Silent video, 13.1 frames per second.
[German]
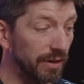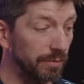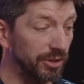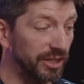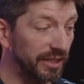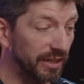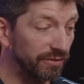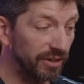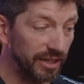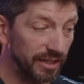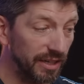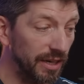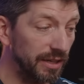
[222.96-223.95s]
weil man die
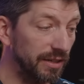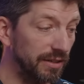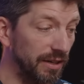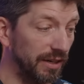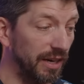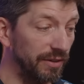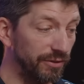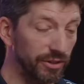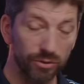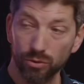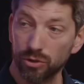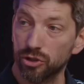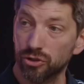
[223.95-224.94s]
Grifffläche hat, da greift die
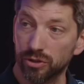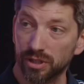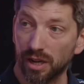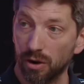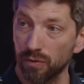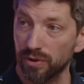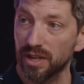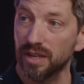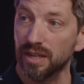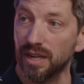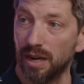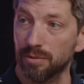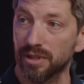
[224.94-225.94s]
Sohle schön drauf,
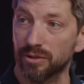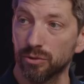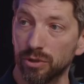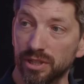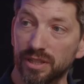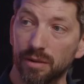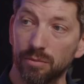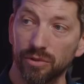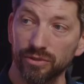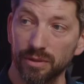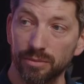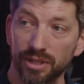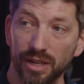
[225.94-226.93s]
aber natürlich kann man auf
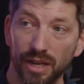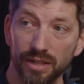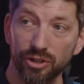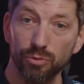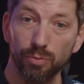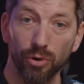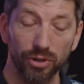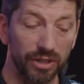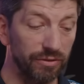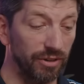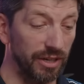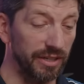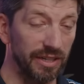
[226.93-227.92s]
dem Pedal nicht sportlich
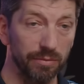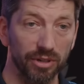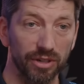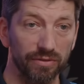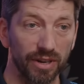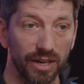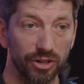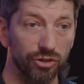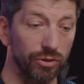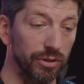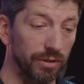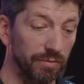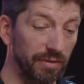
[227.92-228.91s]
fahren, indem man das Fahrrad
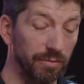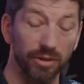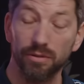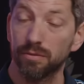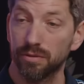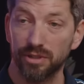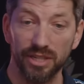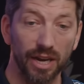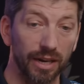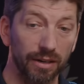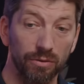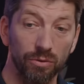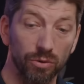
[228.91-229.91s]
steuert, wenn man die
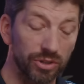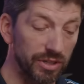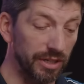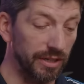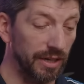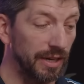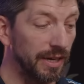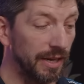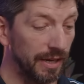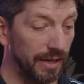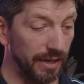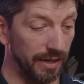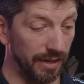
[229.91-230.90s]
Hacken hochzieht
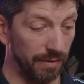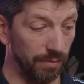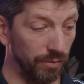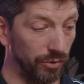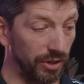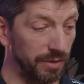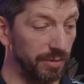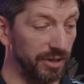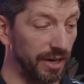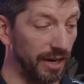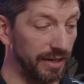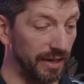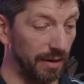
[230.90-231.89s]
ähm, und das
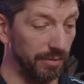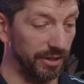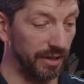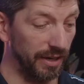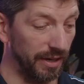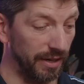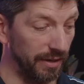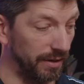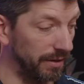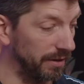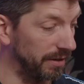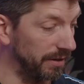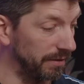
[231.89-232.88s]
Pedal dann damit, äh,
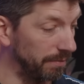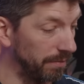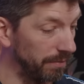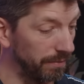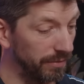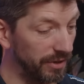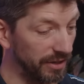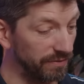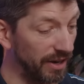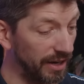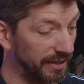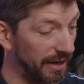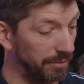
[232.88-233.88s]
das
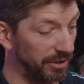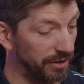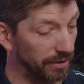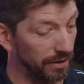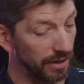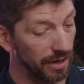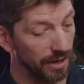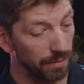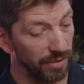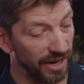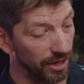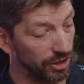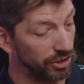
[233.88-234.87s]
Fahrrad damit
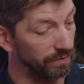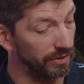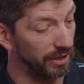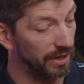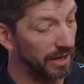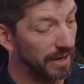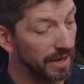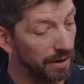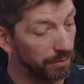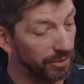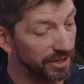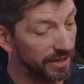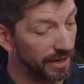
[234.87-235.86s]
beherrschen will.
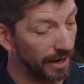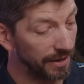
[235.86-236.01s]
Bisschen